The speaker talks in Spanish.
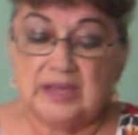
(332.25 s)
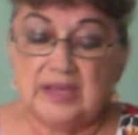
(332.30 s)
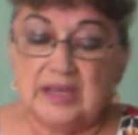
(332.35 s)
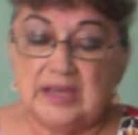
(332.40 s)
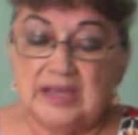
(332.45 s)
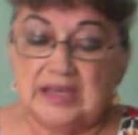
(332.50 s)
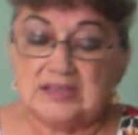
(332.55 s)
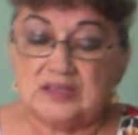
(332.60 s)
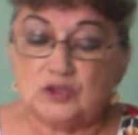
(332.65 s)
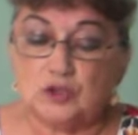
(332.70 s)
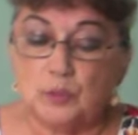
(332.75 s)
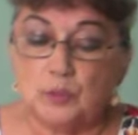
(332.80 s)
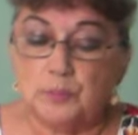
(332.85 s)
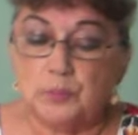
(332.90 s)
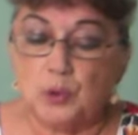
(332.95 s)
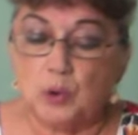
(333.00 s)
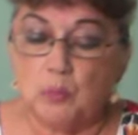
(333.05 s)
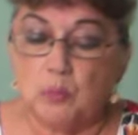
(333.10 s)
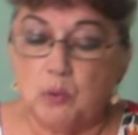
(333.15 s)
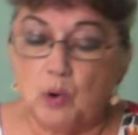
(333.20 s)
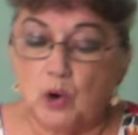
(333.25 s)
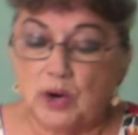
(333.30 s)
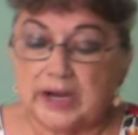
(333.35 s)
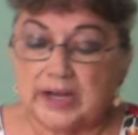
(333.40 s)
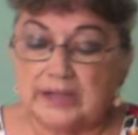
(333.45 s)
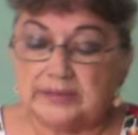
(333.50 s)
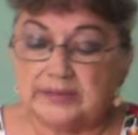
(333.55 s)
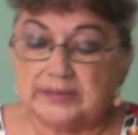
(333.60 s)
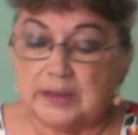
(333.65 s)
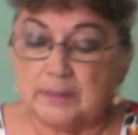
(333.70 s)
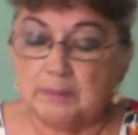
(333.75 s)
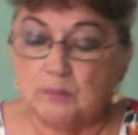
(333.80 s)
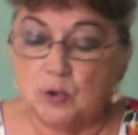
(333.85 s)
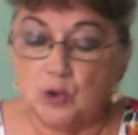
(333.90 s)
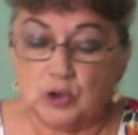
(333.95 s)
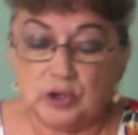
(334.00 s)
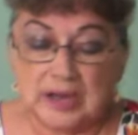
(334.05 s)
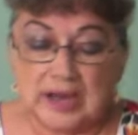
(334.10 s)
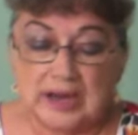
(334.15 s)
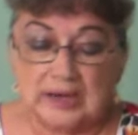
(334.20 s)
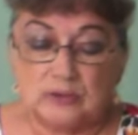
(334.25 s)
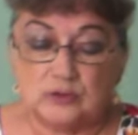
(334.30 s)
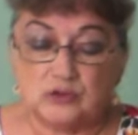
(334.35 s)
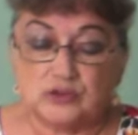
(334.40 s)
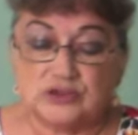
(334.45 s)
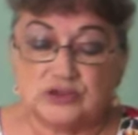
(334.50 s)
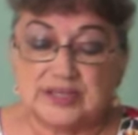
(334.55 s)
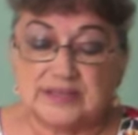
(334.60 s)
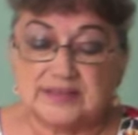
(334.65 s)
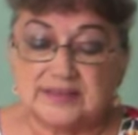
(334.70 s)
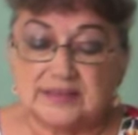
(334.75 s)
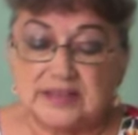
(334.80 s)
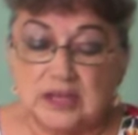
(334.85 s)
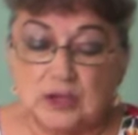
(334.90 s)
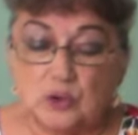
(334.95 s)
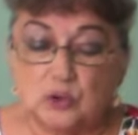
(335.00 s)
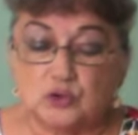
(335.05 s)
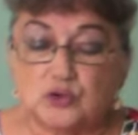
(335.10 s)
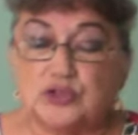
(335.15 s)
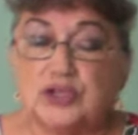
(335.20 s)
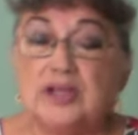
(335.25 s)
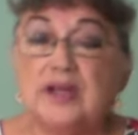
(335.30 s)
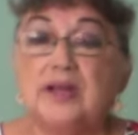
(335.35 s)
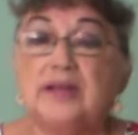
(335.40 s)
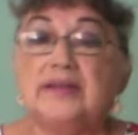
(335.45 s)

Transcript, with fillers: Eso provoca temor a los testigos